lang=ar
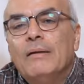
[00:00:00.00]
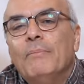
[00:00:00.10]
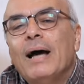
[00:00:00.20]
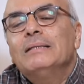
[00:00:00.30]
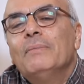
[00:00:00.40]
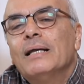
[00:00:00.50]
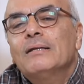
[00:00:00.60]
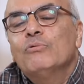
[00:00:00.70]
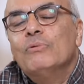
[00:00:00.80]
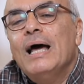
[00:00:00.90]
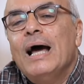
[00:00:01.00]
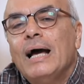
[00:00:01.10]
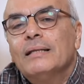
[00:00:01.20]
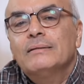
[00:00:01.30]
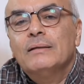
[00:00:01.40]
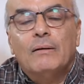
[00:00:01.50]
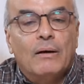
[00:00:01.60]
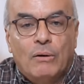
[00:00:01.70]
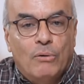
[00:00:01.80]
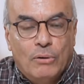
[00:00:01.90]
بعد ما قالت له لا احد
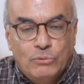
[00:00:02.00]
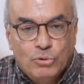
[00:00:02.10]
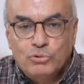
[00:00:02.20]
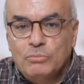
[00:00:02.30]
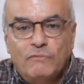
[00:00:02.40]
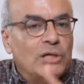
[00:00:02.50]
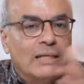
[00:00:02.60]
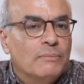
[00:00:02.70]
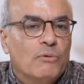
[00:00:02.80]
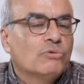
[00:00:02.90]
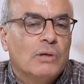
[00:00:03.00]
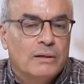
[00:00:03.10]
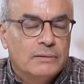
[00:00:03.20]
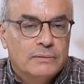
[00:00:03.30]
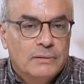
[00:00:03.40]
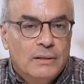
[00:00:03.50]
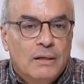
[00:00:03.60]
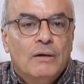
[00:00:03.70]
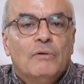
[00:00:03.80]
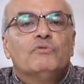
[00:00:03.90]
تقصد ما فيش حد موجود خلاص
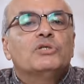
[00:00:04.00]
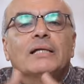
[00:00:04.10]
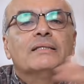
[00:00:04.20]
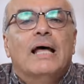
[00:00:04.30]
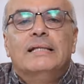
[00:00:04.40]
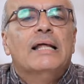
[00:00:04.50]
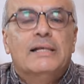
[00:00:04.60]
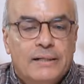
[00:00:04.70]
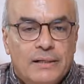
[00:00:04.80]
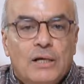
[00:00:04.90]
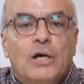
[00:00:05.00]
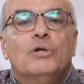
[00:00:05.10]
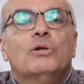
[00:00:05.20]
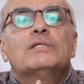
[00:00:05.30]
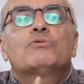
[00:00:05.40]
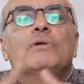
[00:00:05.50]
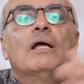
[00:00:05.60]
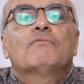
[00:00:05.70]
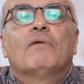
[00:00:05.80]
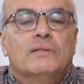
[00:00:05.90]
ما فيش حد ادني الناس
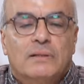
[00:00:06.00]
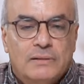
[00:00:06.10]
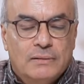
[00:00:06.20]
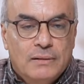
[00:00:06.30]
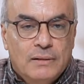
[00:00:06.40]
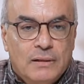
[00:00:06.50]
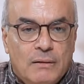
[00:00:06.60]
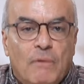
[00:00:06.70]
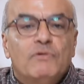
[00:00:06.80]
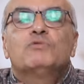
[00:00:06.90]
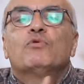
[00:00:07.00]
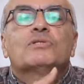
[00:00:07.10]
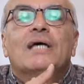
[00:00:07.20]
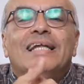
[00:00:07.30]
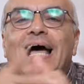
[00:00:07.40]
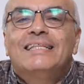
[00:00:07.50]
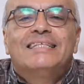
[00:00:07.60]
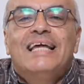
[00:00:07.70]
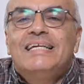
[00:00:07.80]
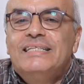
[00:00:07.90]
كلها اتفضت ما فيش فرصه ان حد
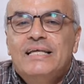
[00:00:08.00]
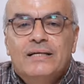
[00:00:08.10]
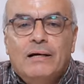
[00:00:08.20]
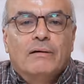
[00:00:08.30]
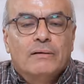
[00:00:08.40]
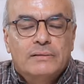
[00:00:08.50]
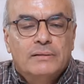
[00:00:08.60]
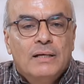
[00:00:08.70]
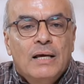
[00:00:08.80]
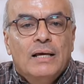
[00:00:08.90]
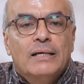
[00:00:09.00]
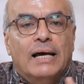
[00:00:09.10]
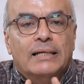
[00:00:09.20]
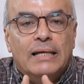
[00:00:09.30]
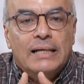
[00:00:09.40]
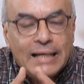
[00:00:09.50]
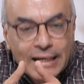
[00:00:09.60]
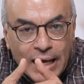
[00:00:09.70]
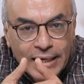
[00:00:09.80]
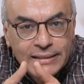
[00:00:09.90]
تاني يدني خلاص يعني اللي
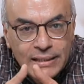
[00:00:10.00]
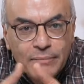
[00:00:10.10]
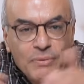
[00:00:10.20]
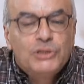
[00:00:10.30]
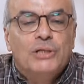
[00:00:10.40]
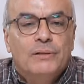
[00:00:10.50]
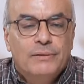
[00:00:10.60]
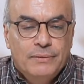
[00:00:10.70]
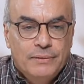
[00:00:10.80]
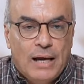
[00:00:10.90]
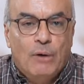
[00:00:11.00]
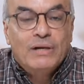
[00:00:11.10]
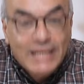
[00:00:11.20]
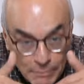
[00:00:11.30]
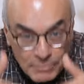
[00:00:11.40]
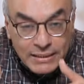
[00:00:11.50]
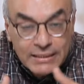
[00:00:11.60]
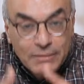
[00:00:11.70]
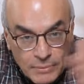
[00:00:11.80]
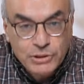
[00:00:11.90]
كان هيدين مشي او اللي كان
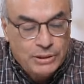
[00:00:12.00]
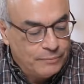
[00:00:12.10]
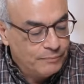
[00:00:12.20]
بيدين مشي